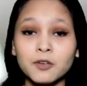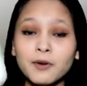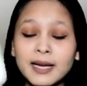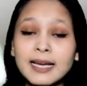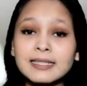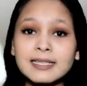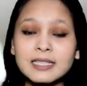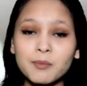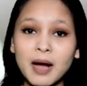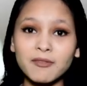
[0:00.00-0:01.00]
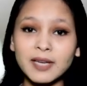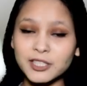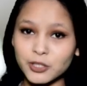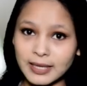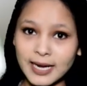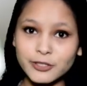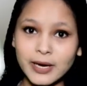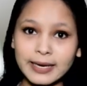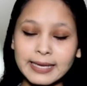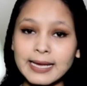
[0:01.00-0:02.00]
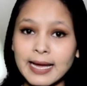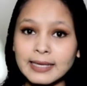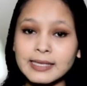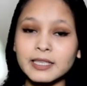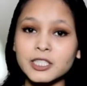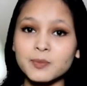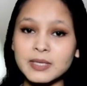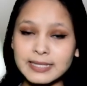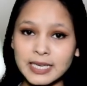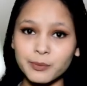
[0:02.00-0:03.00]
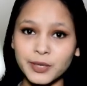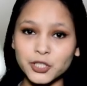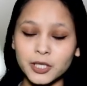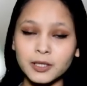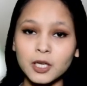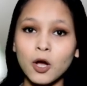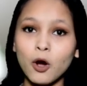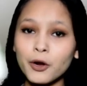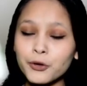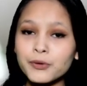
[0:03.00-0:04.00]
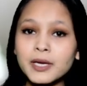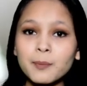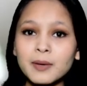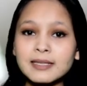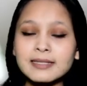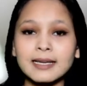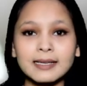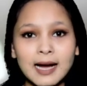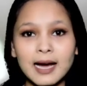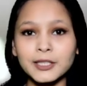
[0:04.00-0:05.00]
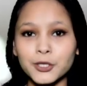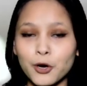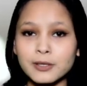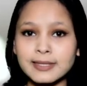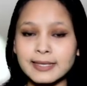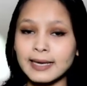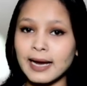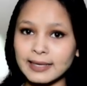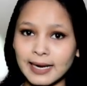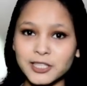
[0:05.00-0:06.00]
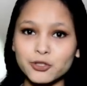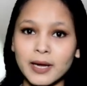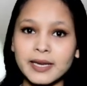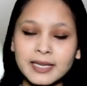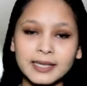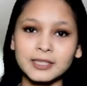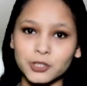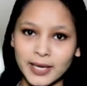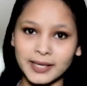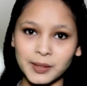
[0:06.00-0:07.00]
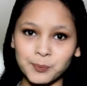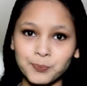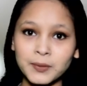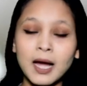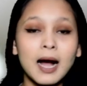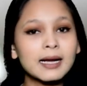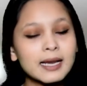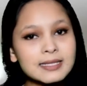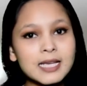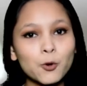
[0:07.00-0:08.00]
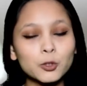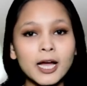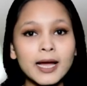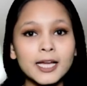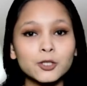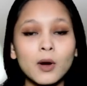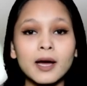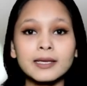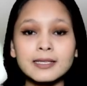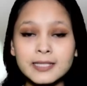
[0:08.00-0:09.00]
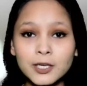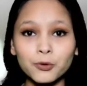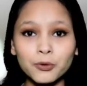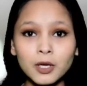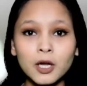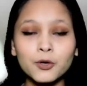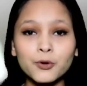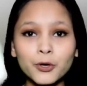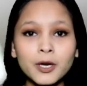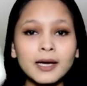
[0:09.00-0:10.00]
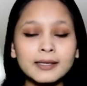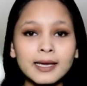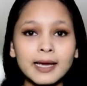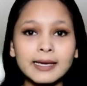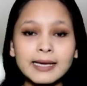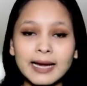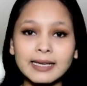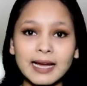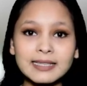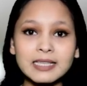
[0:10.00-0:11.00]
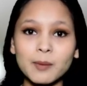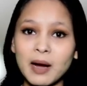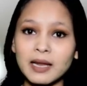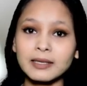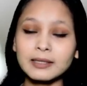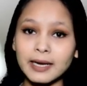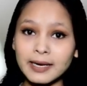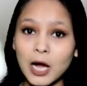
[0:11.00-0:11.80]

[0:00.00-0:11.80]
वहीं ऐसी संभावनाएं जताई जा रही है कि क्रिसमस सेलिब्रेशन और न्यू ईयर पर सरकार की ओर से ये गाइडलाइंस जारी कर दी जाएगी अगर ऐसा होता है तो हर किसी को कोरोना की इन गाइडलाइंस का पालन करना